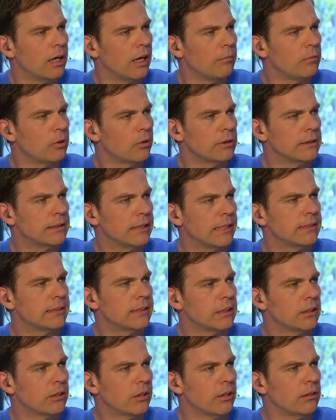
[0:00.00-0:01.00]
Ähm,
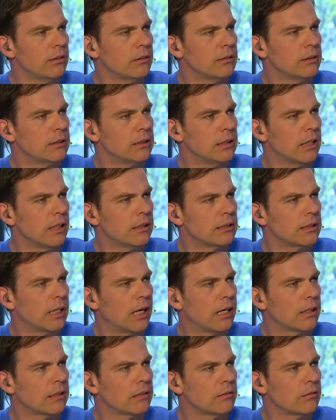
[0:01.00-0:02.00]
grundsätzlich könnten Sie ja
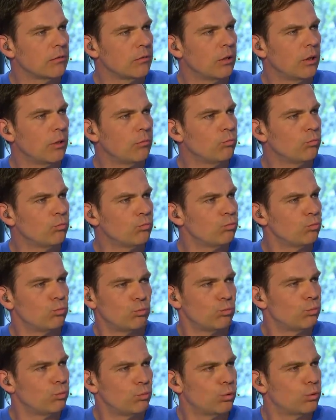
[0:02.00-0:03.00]
sagen, ähm,
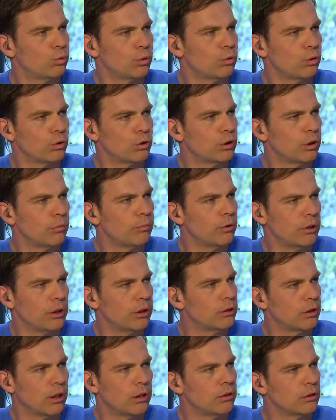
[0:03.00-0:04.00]
das interessiert mich
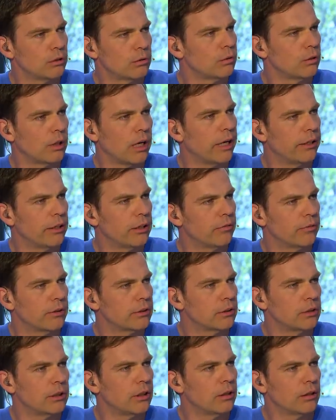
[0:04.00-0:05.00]
jetzt alles so gar nicht,
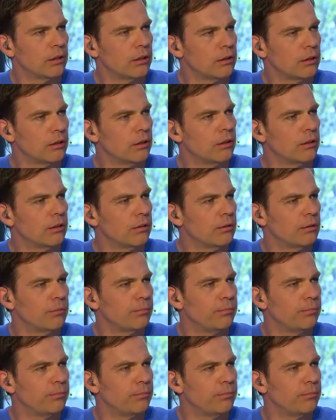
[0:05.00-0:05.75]
was hier äh,